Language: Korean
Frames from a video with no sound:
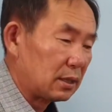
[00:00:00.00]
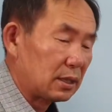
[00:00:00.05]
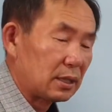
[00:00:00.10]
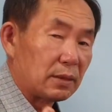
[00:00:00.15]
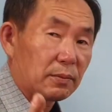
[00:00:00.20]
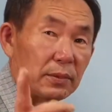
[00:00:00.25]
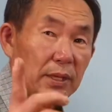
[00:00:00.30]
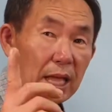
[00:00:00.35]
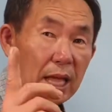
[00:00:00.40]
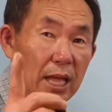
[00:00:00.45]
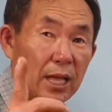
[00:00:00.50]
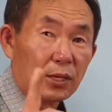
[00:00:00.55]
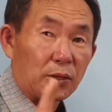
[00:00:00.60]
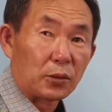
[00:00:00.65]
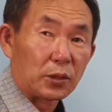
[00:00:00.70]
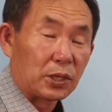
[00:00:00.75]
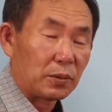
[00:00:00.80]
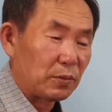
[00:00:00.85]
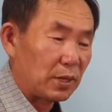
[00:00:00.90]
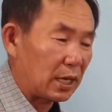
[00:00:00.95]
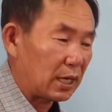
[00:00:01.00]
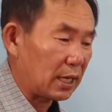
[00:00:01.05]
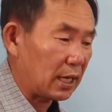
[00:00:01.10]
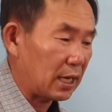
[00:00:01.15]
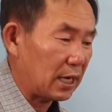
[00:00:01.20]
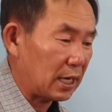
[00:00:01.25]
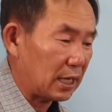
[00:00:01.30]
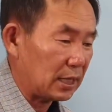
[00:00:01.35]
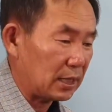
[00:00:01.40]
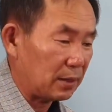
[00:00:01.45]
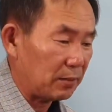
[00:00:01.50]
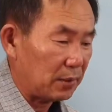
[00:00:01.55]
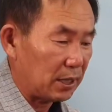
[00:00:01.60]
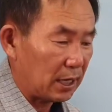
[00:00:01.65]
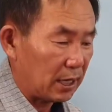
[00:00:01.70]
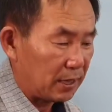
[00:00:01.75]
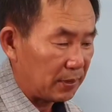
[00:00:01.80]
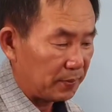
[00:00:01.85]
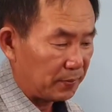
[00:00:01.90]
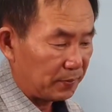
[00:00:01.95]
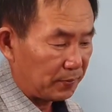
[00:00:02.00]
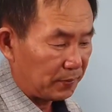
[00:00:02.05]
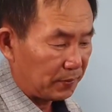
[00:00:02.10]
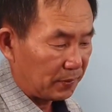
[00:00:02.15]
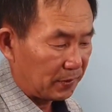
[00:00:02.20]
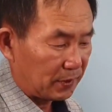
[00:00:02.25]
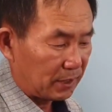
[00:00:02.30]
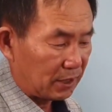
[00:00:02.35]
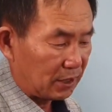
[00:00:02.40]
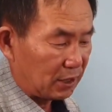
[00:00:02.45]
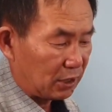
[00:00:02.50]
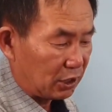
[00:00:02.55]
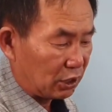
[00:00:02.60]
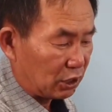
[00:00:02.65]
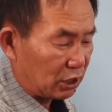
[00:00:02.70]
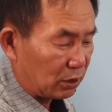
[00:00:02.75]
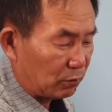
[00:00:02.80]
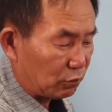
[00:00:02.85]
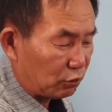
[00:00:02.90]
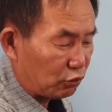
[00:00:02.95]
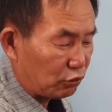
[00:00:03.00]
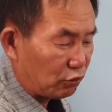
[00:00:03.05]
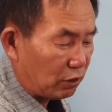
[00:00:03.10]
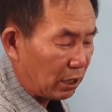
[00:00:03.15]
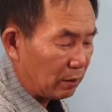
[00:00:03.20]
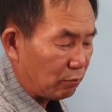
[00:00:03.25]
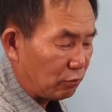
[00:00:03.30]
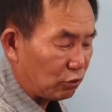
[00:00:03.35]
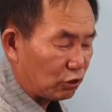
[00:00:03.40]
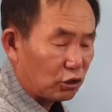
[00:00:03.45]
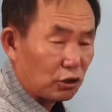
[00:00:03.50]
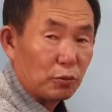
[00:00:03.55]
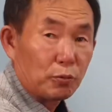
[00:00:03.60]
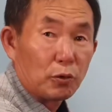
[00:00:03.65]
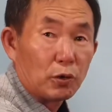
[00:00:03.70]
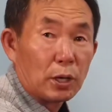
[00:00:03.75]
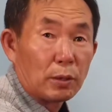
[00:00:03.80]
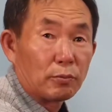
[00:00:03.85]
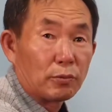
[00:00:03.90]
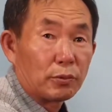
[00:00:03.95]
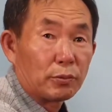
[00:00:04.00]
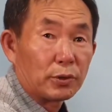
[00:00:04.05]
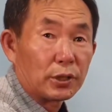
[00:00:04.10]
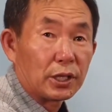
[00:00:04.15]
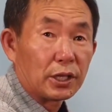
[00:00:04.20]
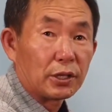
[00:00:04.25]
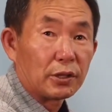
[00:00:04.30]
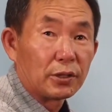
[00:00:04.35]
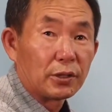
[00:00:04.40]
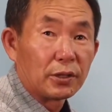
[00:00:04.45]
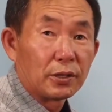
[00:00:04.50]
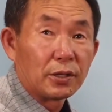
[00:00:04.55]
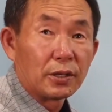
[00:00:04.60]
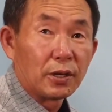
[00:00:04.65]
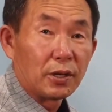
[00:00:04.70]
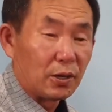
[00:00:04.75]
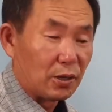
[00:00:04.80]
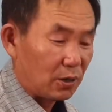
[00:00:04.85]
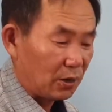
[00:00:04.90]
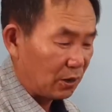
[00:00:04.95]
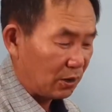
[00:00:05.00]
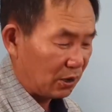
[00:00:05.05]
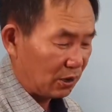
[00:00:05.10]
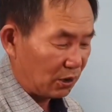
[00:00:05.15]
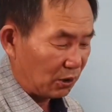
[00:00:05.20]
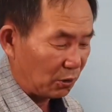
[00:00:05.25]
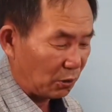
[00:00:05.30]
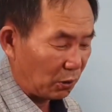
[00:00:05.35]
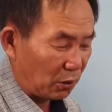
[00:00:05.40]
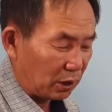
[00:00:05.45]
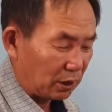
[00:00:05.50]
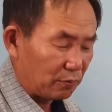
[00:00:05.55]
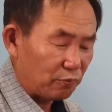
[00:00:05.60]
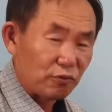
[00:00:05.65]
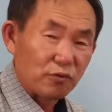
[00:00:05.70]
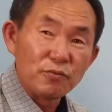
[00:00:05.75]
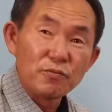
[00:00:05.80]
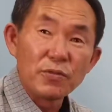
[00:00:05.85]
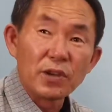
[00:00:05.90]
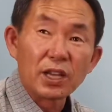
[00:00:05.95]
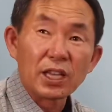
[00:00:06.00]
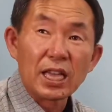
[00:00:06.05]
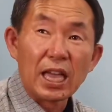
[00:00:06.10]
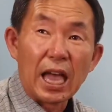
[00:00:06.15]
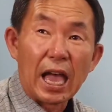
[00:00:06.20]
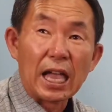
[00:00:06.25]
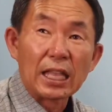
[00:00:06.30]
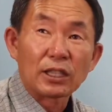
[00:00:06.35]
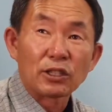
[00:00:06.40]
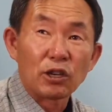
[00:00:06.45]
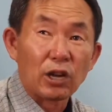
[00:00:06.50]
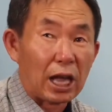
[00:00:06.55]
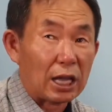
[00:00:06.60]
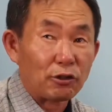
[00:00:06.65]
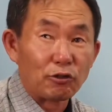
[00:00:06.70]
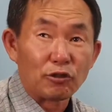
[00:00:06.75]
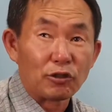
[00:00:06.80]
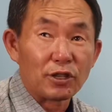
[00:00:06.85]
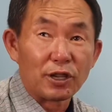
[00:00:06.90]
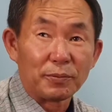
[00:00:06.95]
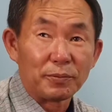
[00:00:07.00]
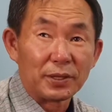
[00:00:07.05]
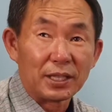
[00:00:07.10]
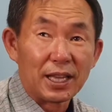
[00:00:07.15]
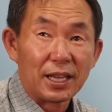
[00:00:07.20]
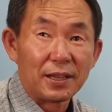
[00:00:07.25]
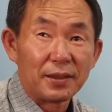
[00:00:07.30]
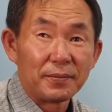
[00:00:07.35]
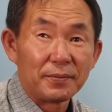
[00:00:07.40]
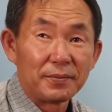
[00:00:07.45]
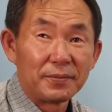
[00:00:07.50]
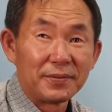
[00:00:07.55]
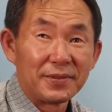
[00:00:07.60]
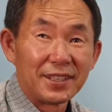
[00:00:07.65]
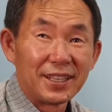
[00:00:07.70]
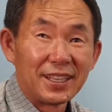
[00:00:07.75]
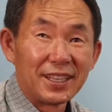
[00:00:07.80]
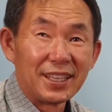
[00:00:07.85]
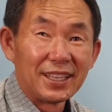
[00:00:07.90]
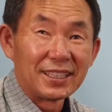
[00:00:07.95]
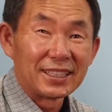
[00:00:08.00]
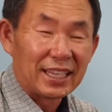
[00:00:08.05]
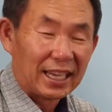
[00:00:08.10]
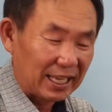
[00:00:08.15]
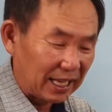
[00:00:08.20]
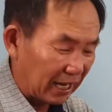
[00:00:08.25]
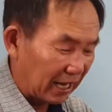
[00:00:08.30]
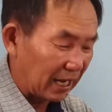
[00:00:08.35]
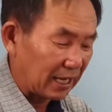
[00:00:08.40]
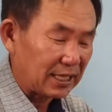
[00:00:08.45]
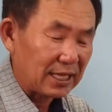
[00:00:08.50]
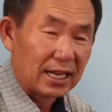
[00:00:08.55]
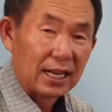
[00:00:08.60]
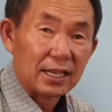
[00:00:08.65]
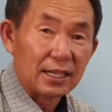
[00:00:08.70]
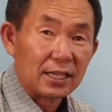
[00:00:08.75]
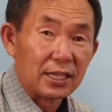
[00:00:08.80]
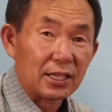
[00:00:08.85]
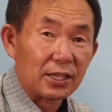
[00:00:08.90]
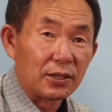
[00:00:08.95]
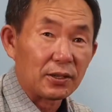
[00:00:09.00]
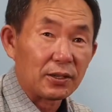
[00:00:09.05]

지금 딱 욕심나는 게 하나 있습니다. 여기 지금 수간부, 치무간 부분이. 요거 분명히 아, 저안 줄 겁니다. 자기가 가져갈 거예요.